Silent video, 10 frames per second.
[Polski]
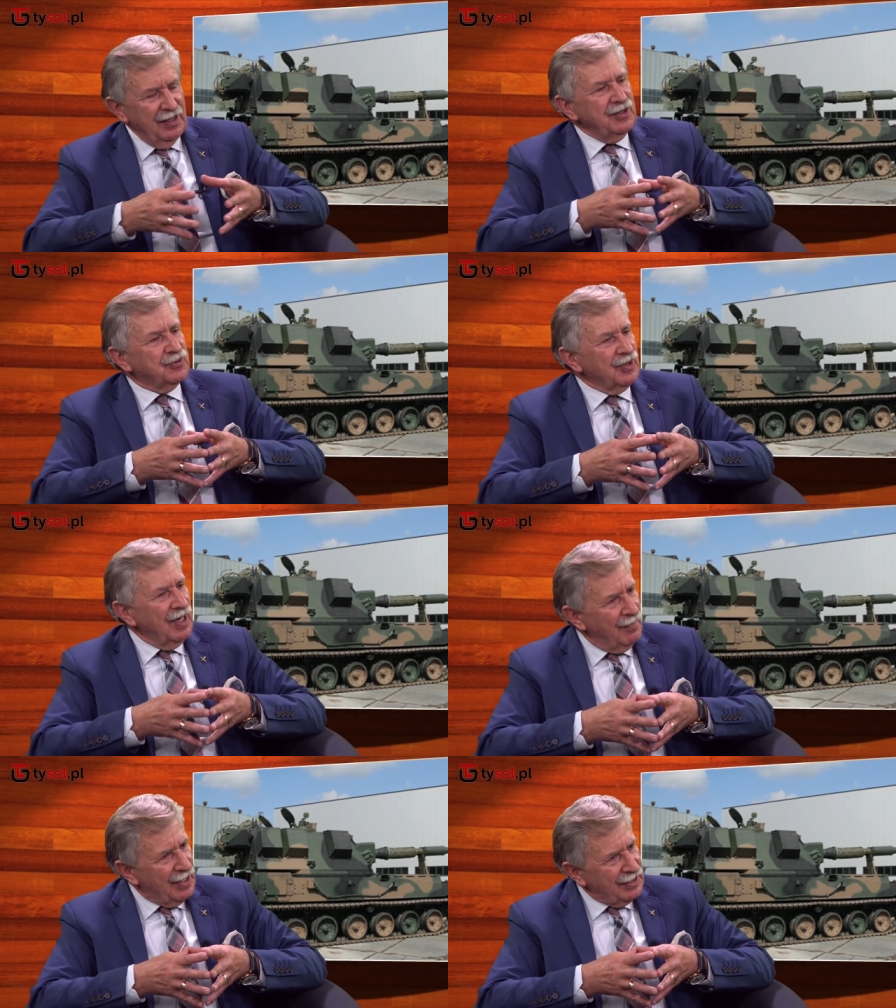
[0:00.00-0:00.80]
I drugie,
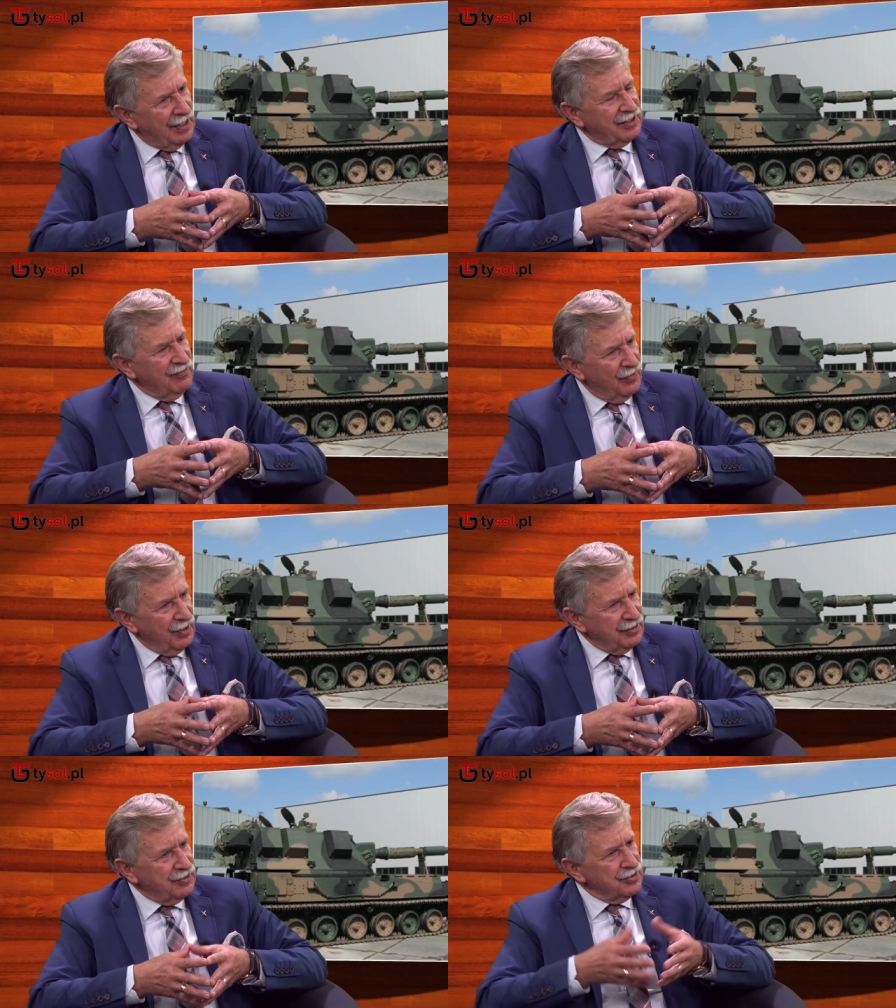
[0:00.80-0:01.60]
no marynarki
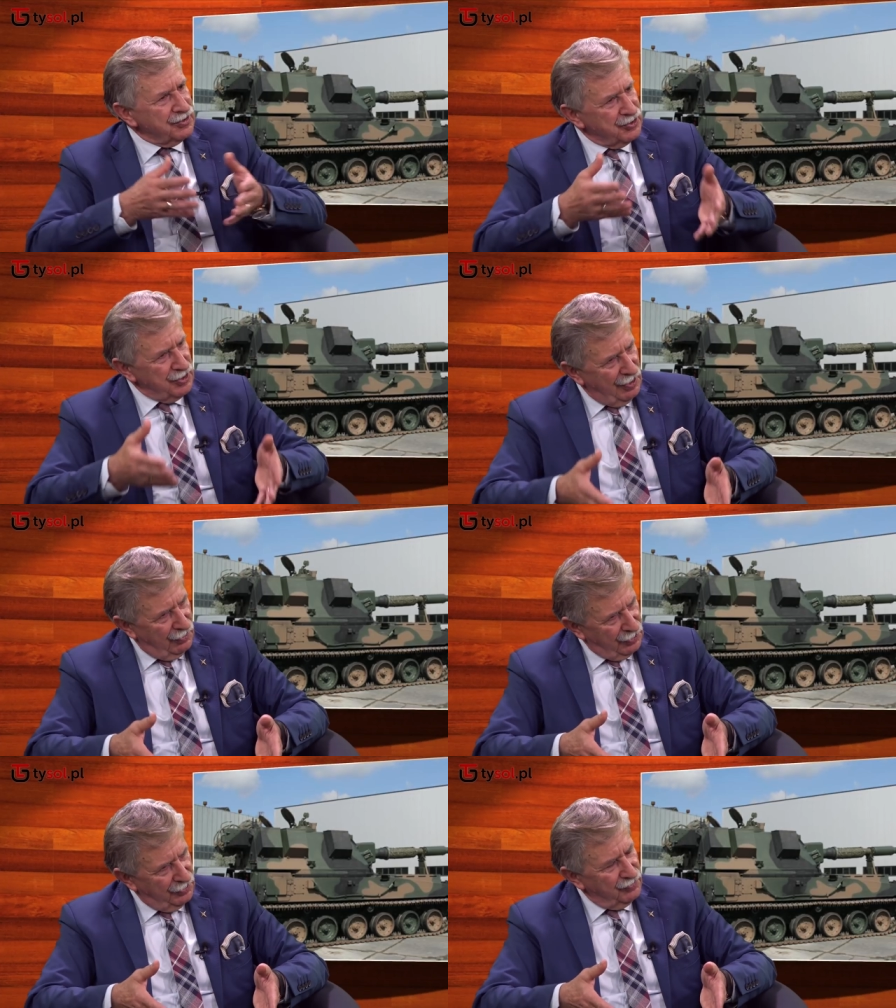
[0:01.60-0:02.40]
wojenne do zniszczenia
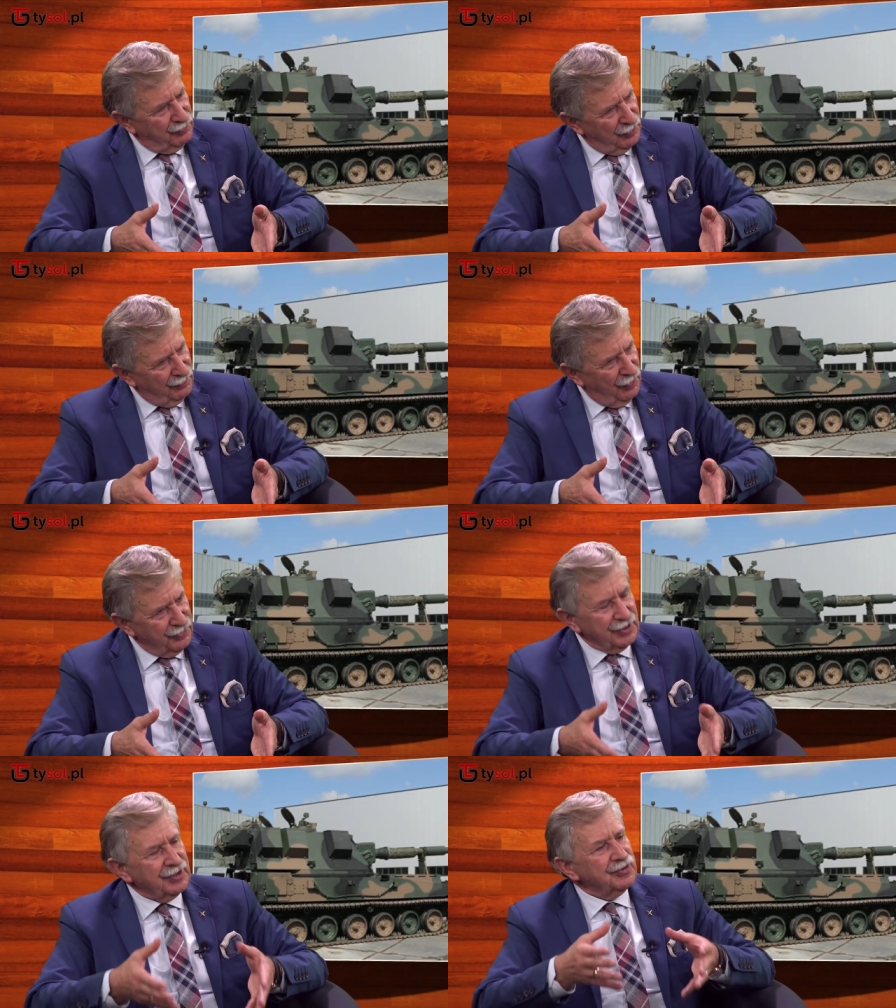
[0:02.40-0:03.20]
okrętów
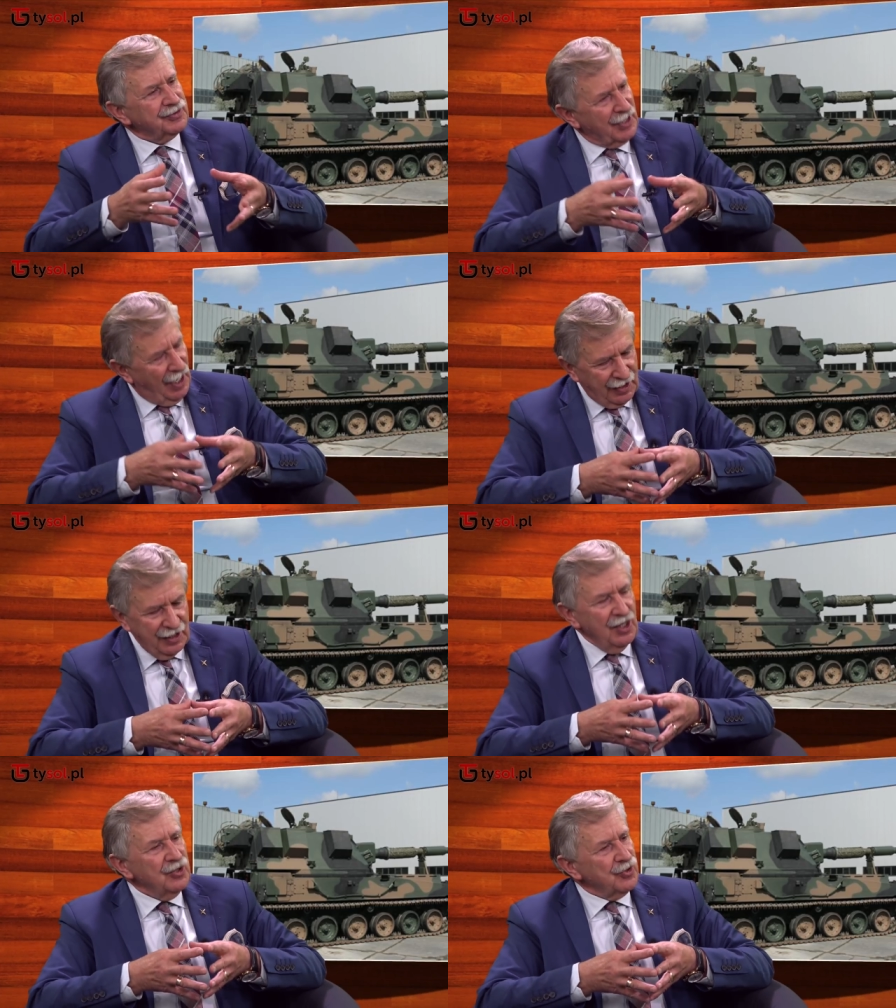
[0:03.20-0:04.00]
podwodnych. Tak,
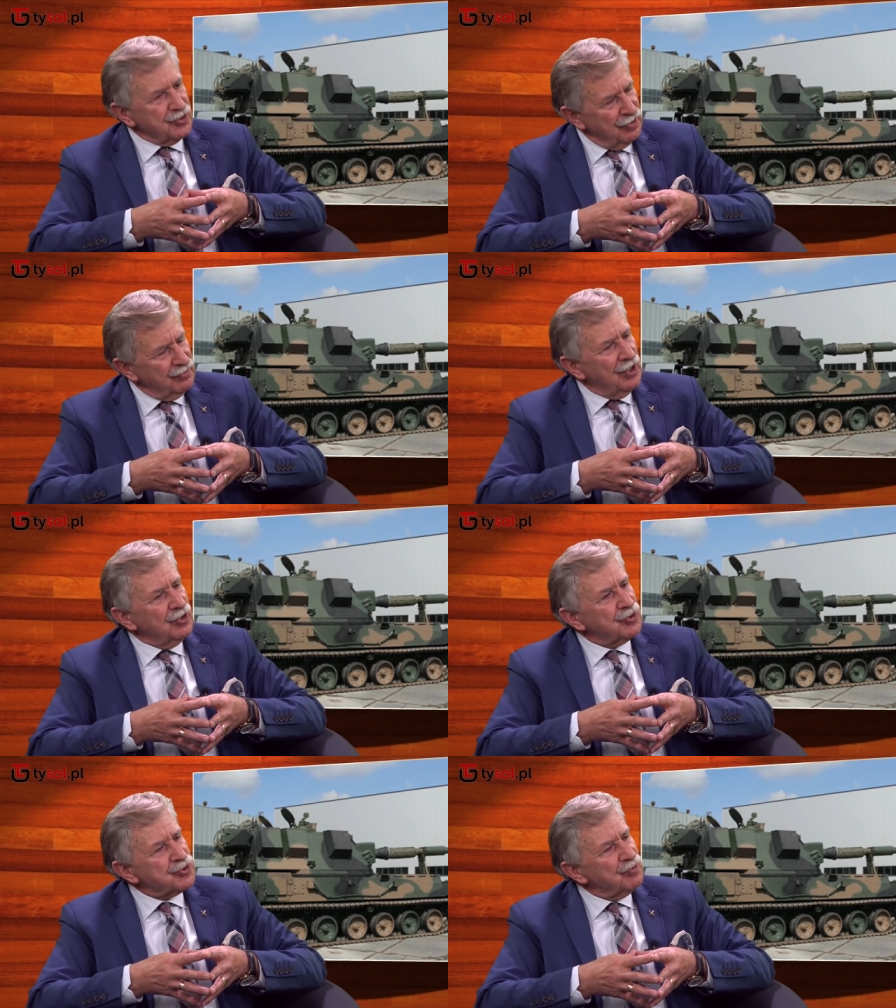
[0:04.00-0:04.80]
to są
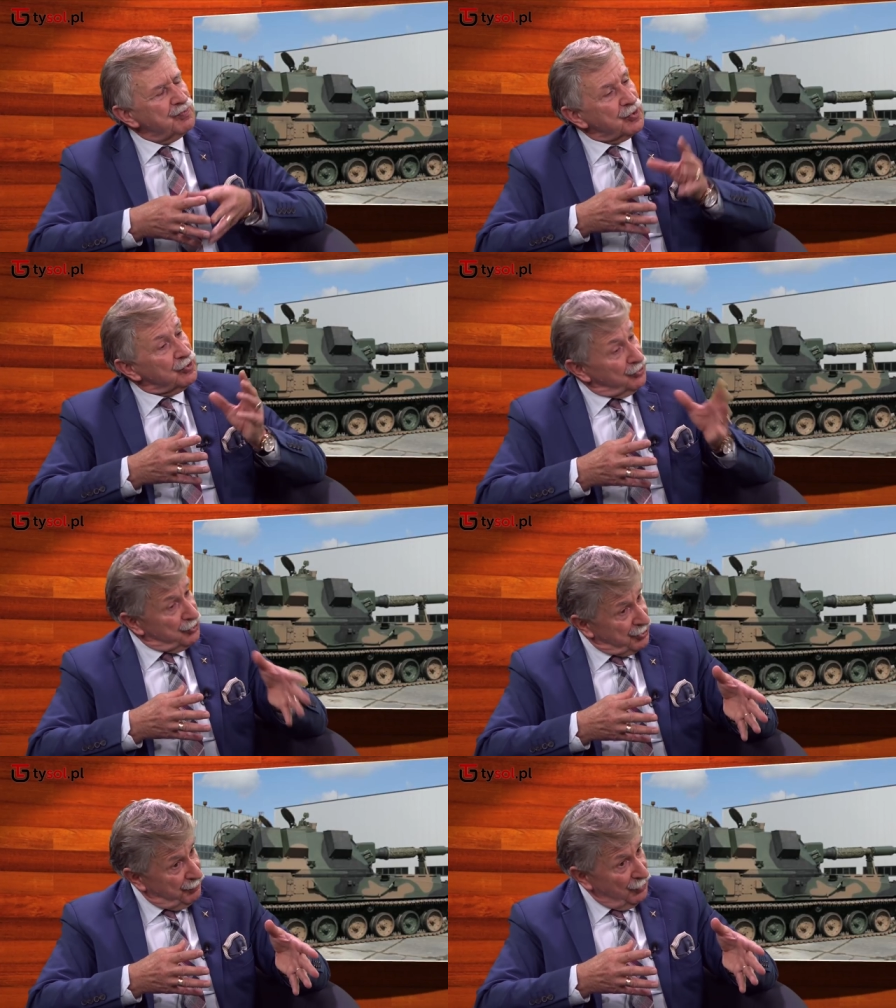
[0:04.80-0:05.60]
to są to
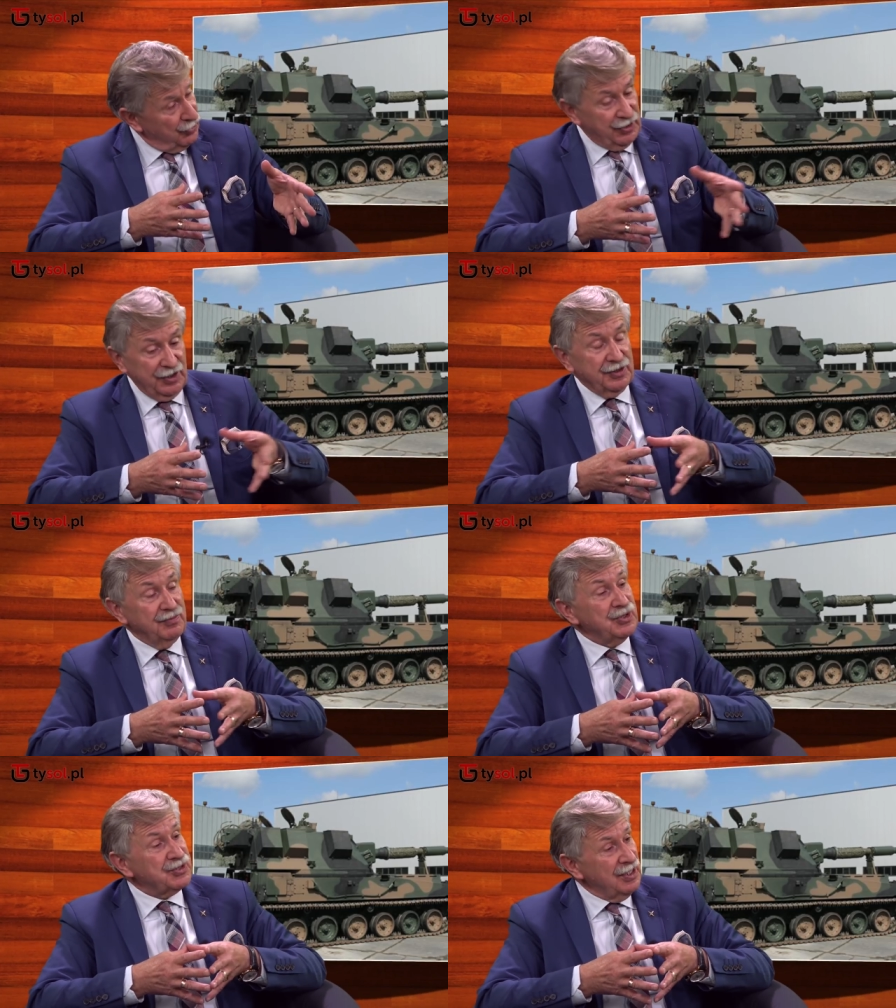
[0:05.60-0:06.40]
dzisiaj priorytety.
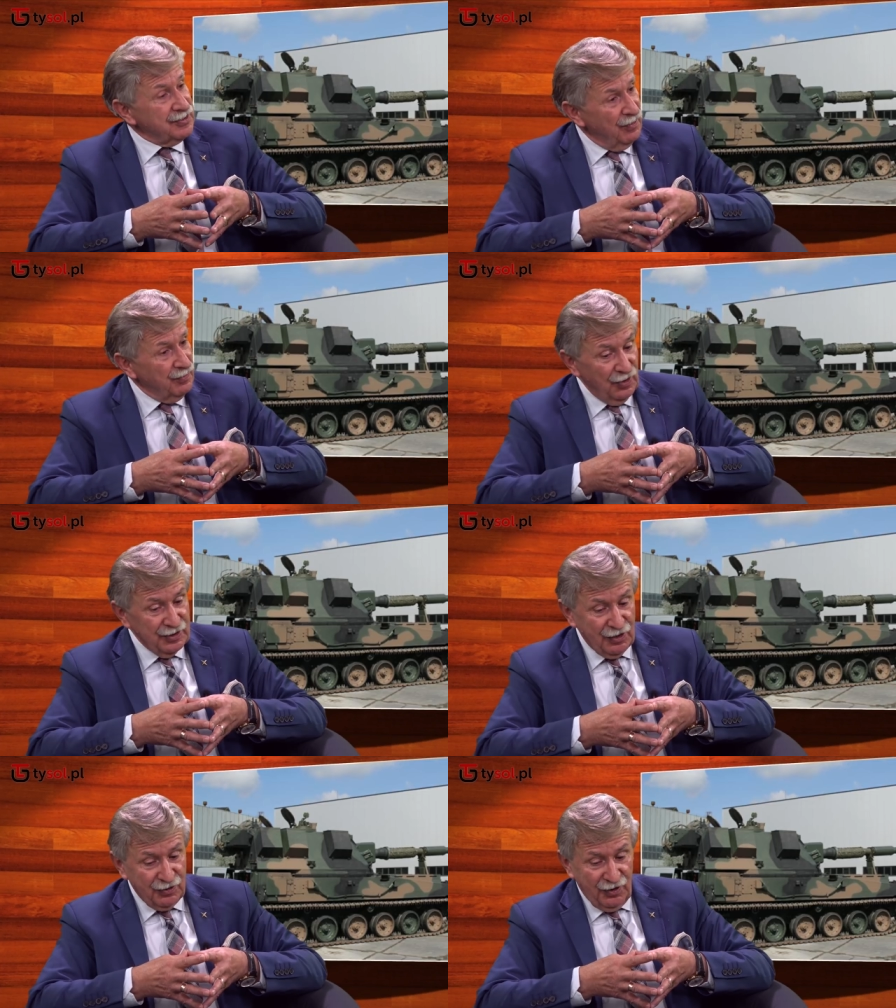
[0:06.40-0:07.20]
Ministerstwo Obrony
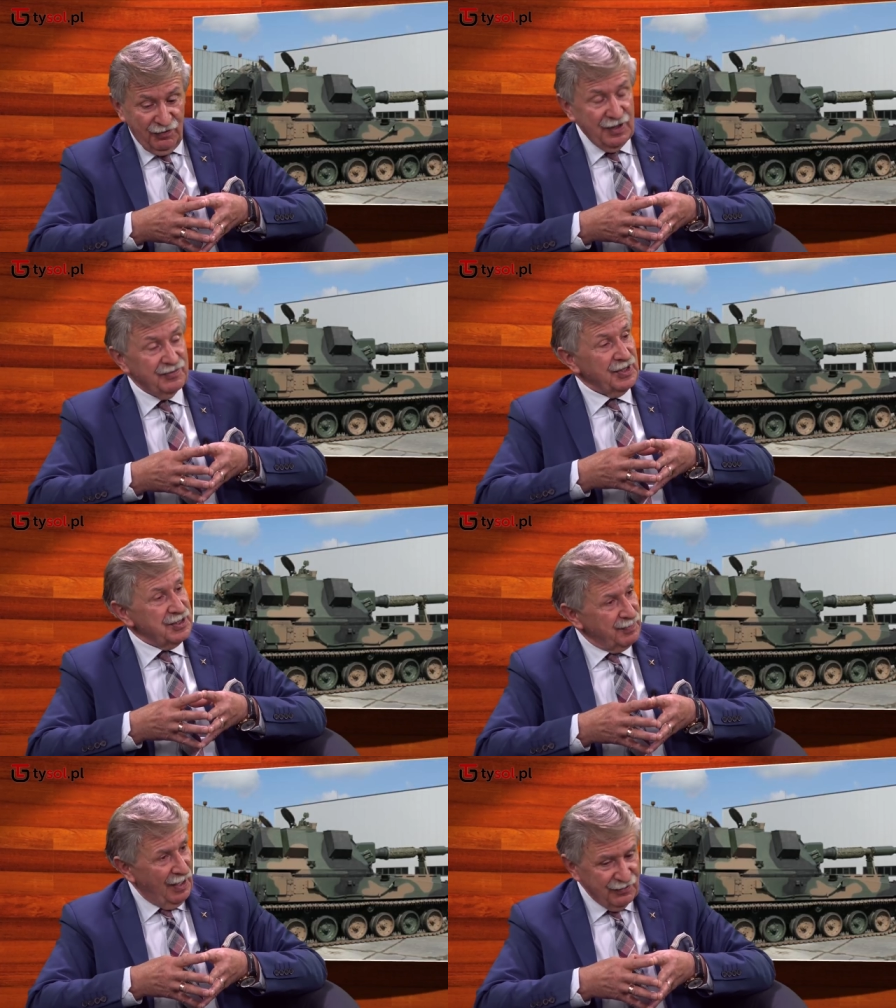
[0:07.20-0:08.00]
Narodowej w tej
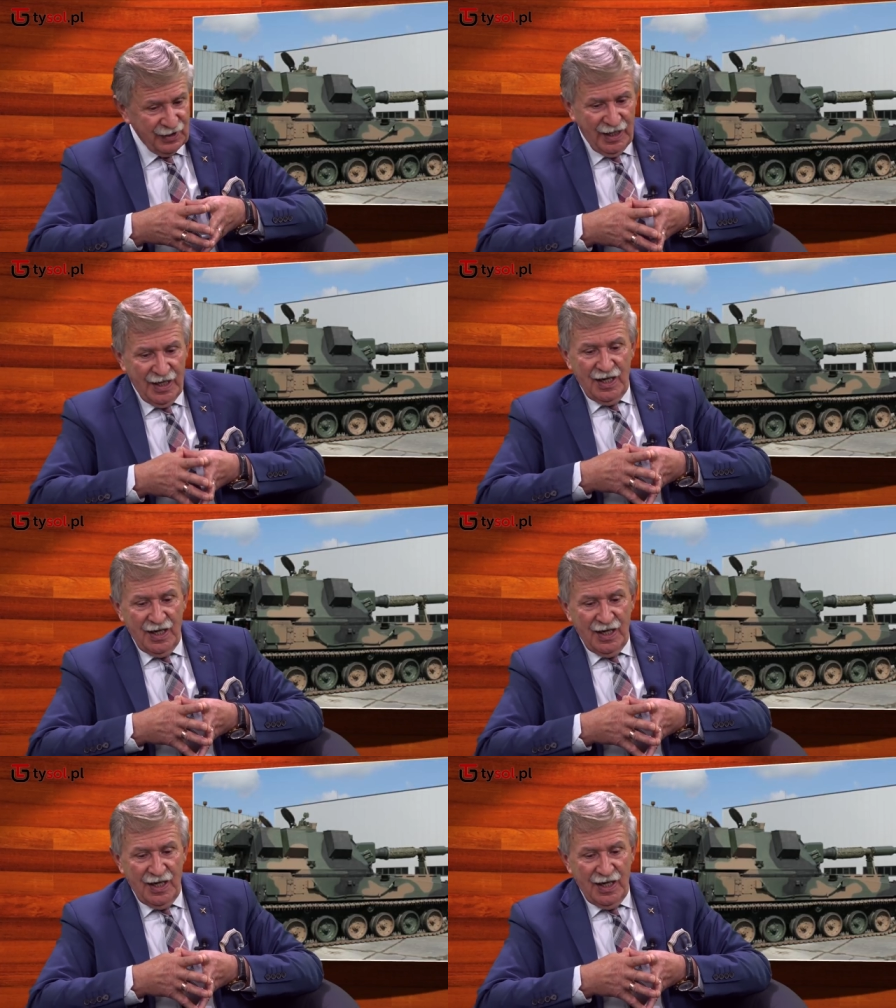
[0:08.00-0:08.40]
sprawie